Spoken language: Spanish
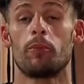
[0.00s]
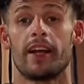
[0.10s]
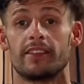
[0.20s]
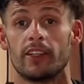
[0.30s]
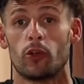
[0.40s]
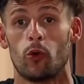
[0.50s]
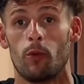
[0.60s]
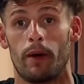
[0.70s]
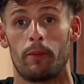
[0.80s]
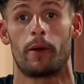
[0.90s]
por ahí siento
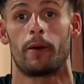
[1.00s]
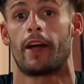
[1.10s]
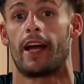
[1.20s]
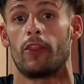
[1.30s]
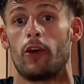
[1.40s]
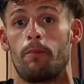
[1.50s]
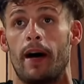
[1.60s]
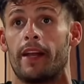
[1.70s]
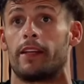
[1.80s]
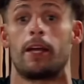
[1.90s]
culpa porque veo que quedan dos
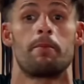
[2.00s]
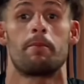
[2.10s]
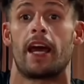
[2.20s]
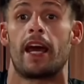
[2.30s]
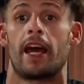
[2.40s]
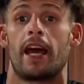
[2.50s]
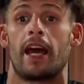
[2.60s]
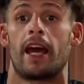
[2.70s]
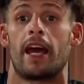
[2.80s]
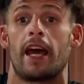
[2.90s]
panes y Joel, no
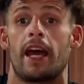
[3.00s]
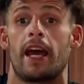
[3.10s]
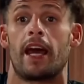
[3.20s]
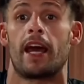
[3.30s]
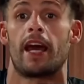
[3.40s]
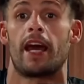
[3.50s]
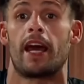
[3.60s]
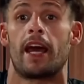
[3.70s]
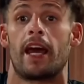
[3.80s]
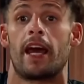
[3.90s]
te pongas en modo de
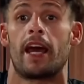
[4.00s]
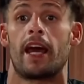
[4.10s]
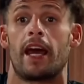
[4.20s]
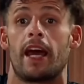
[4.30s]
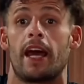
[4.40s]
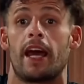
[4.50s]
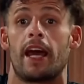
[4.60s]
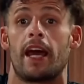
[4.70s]
víctima. Nadie te cree,